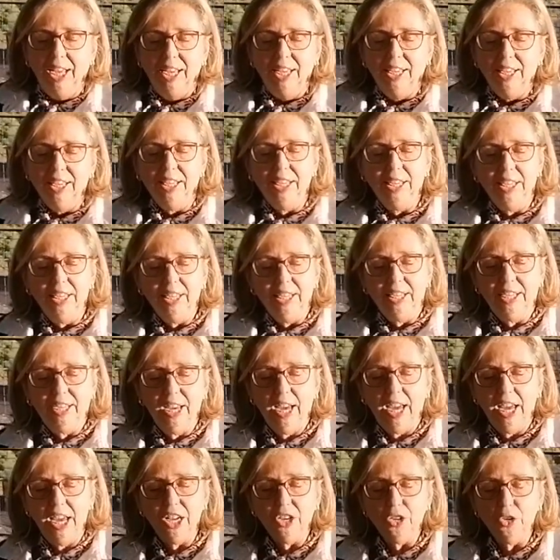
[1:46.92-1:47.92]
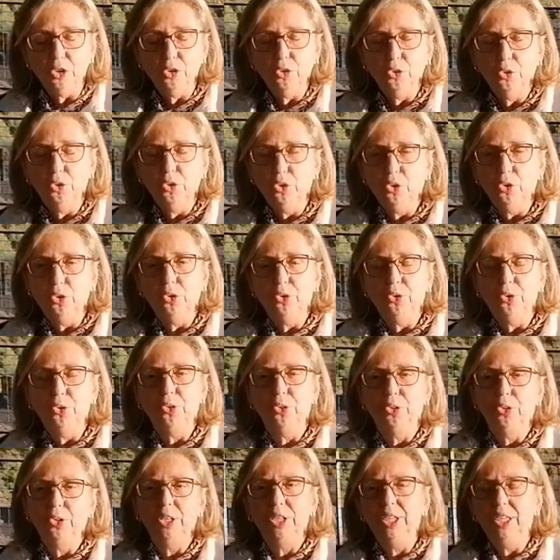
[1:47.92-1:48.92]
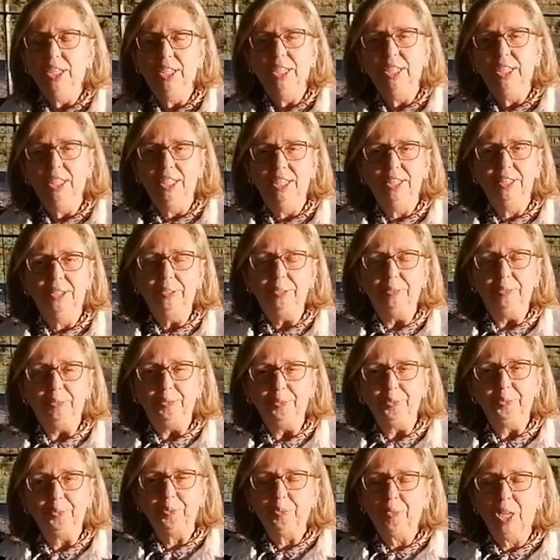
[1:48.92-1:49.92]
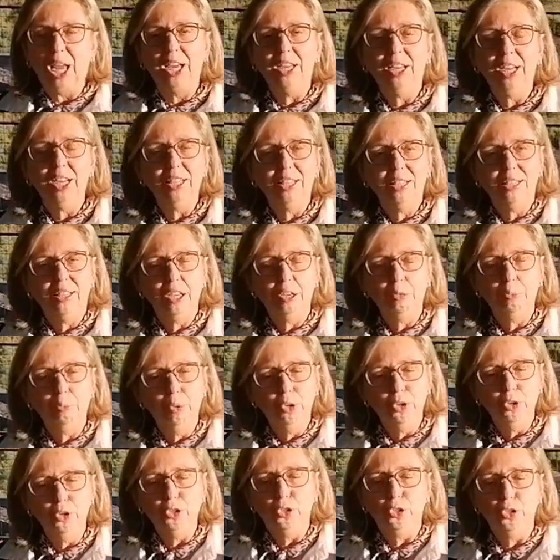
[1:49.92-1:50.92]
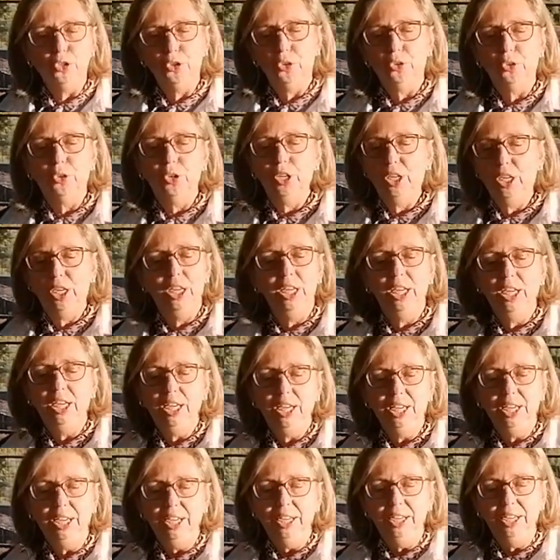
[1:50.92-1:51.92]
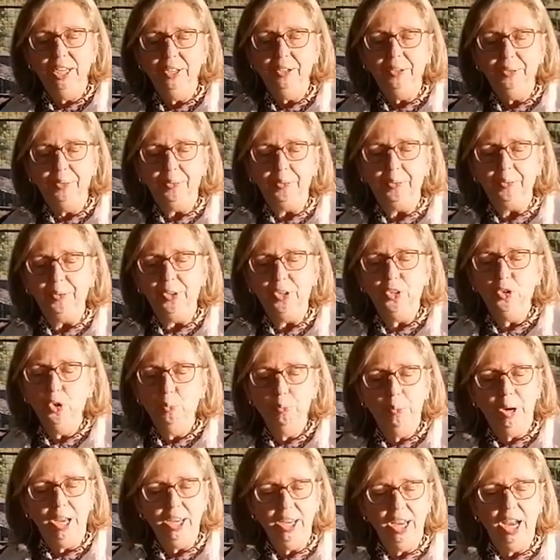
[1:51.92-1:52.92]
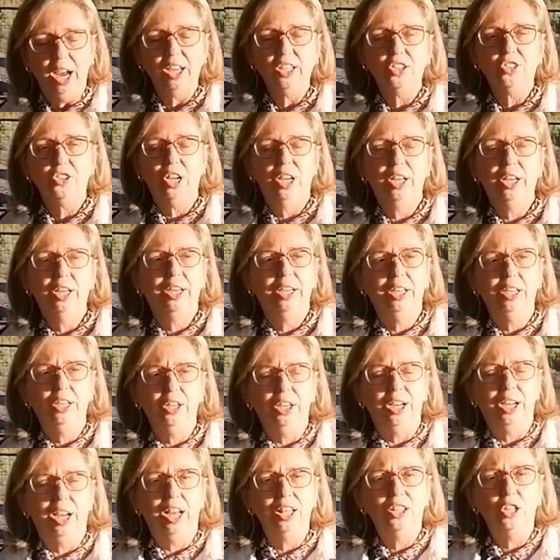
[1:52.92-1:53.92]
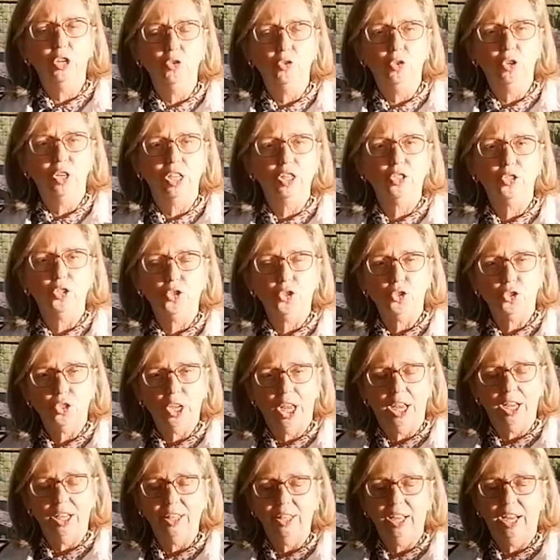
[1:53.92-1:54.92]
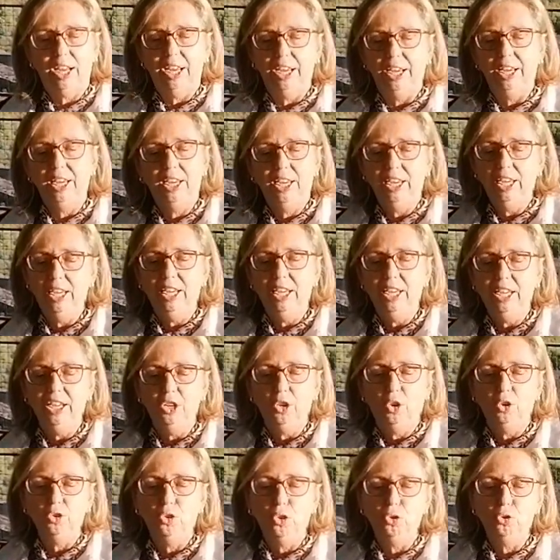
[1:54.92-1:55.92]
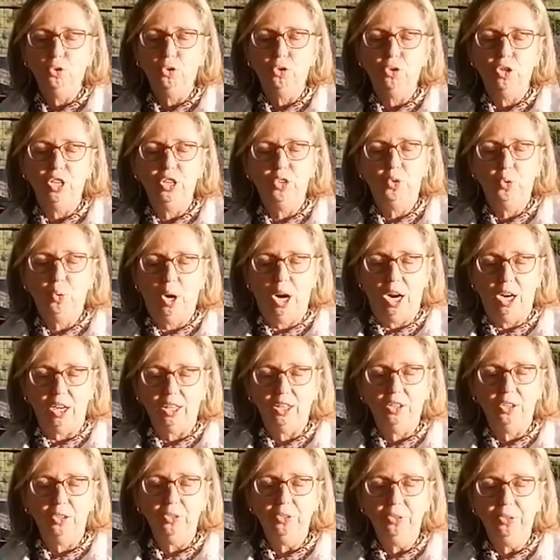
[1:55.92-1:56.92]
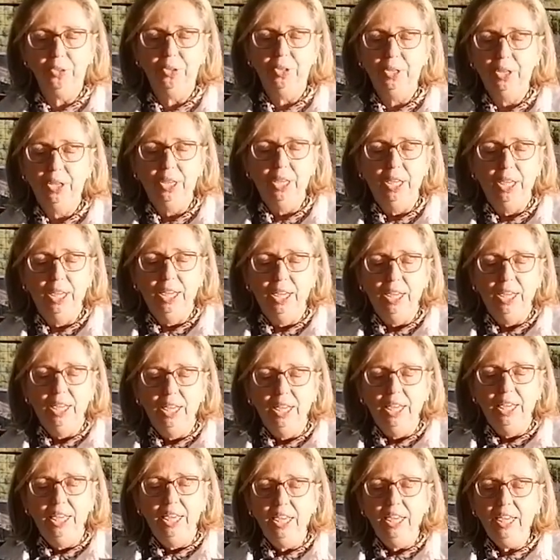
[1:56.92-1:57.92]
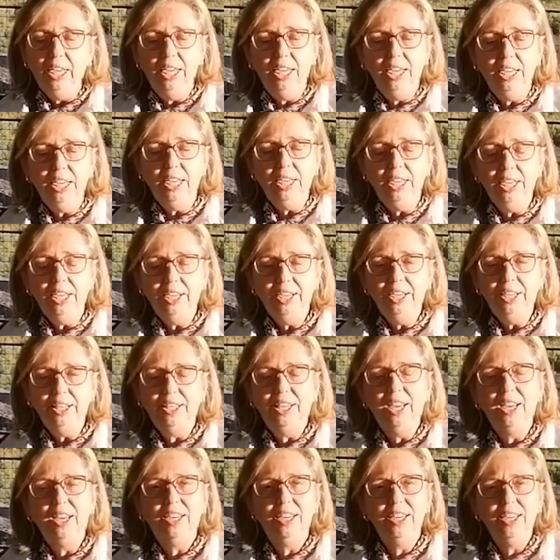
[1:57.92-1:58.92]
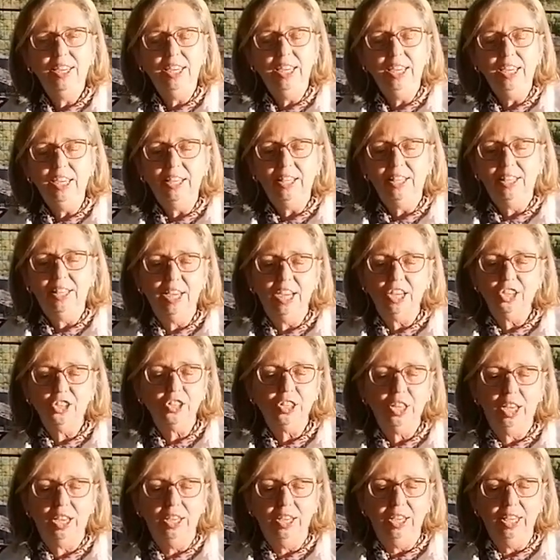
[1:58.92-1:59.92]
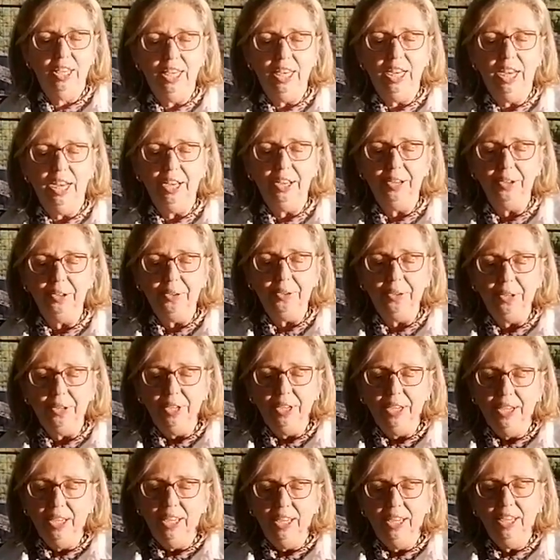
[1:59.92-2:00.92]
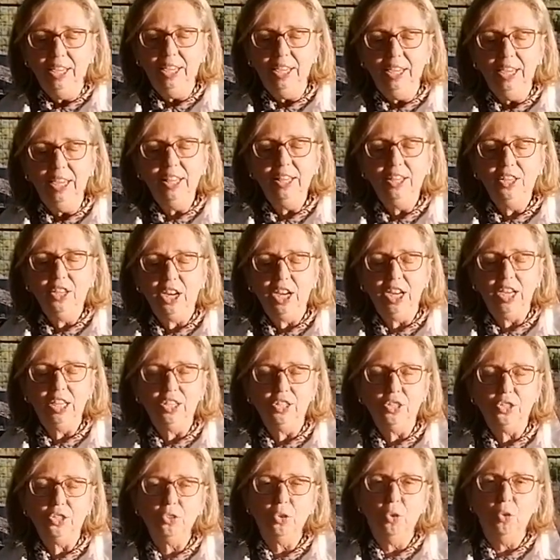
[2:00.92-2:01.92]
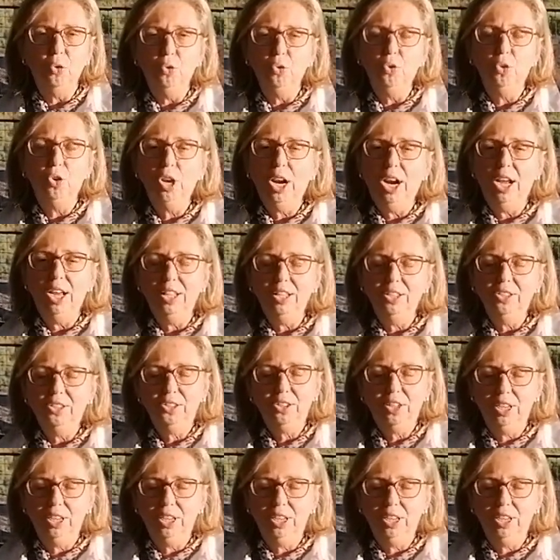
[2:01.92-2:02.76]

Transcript: Eh, quero uh, agradecer muito e, e um bem-aja eh, à doutora Susana e ao doutor Eduardo. E daqui, desta ilha, eh, endereço um grande